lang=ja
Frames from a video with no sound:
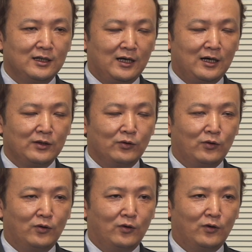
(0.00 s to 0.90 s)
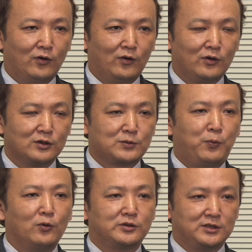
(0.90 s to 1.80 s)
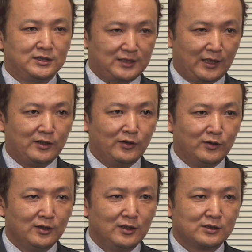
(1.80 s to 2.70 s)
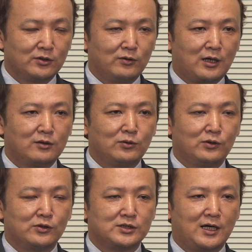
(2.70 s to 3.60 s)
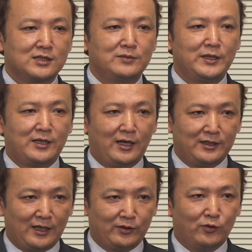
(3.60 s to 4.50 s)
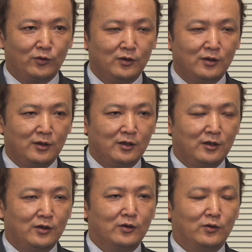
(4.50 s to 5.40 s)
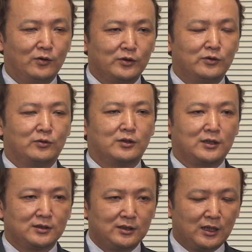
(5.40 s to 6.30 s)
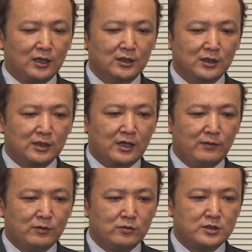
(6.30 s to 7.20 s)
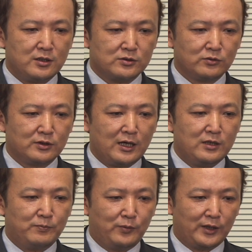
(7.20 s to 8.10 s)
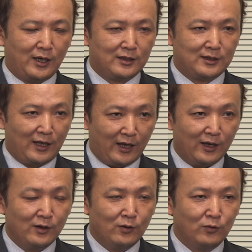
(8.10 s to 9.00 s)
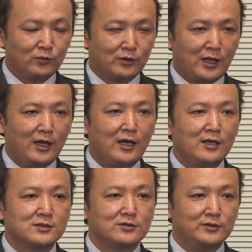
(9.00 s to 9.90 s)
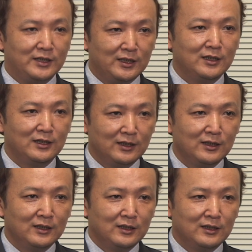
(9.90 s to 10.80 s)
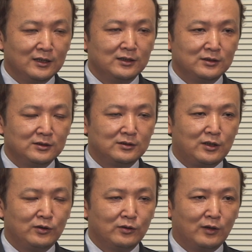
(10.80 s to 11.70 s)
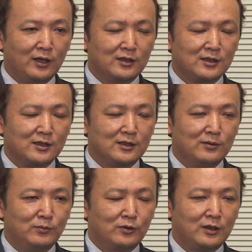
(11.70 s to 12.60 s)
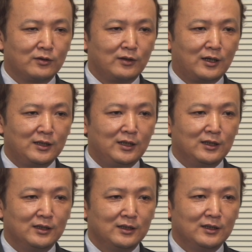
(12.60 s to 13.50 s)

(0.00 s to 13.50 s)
あのスポーツにしたいという、それを格闘技として初めてやりたいと。いうことなのだから k 1甲子園はその第一歩であって、はい、本当底辺作り、っていうのが僕らの中に、